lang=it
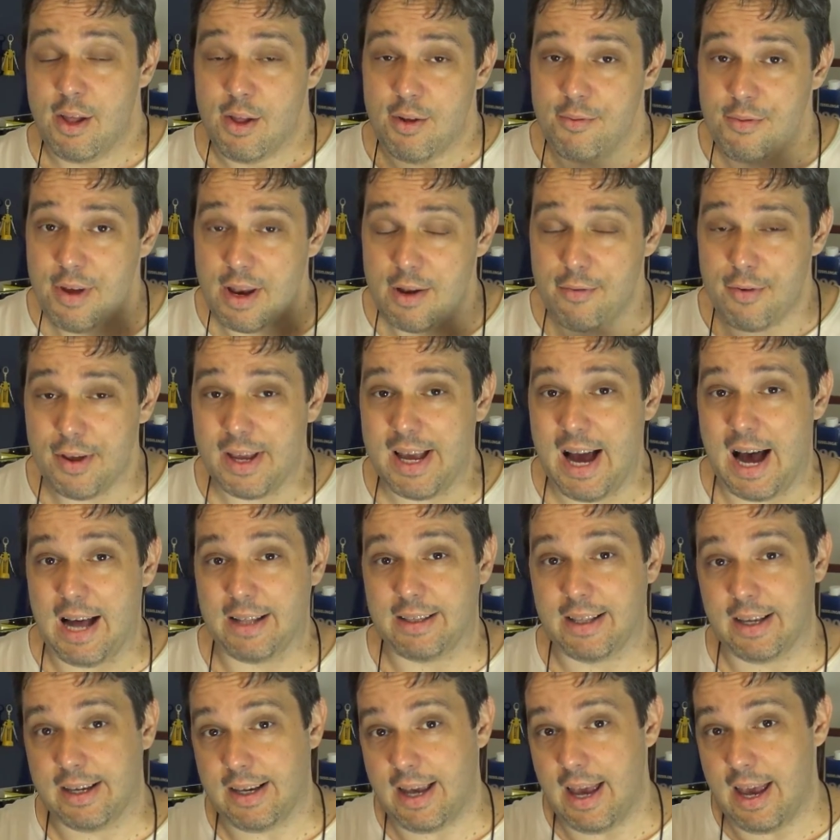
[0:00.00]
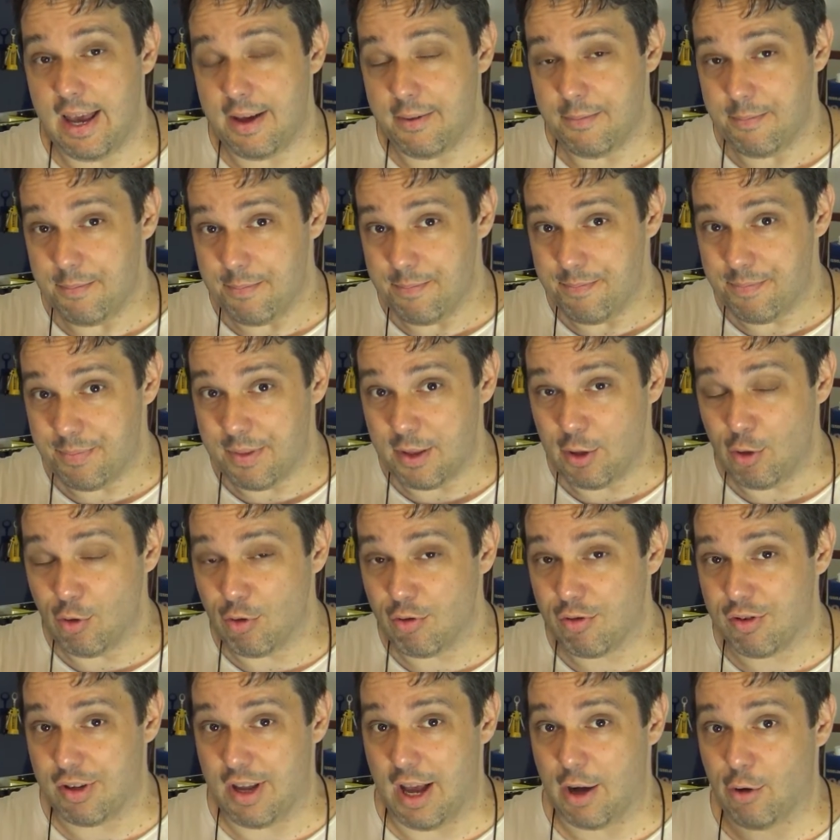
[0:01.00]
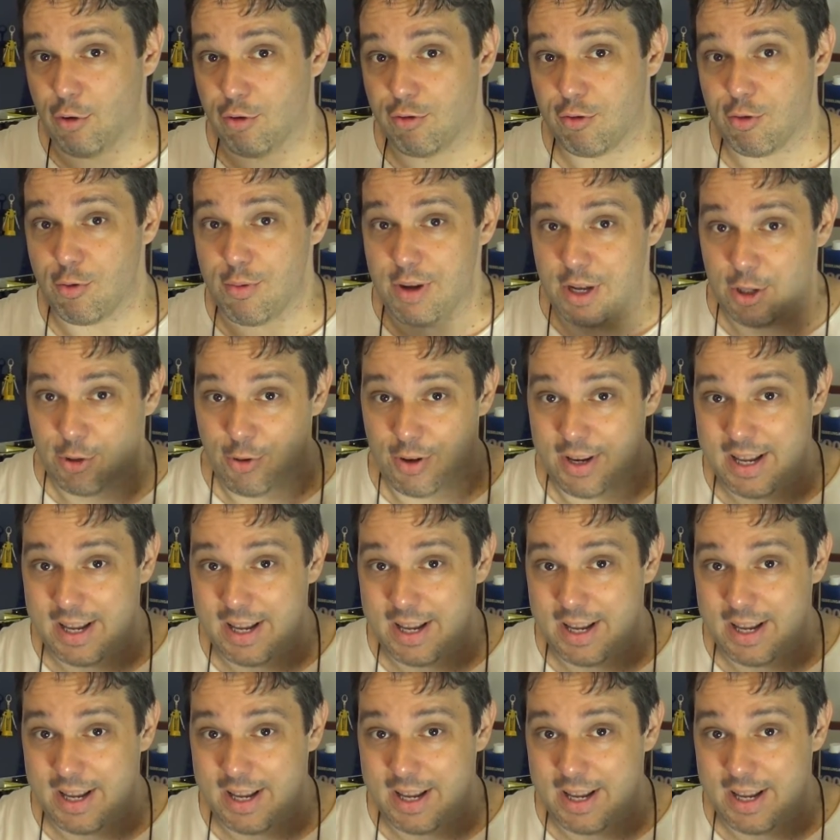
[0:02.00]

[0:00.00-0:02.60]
verificate che non sia ostruito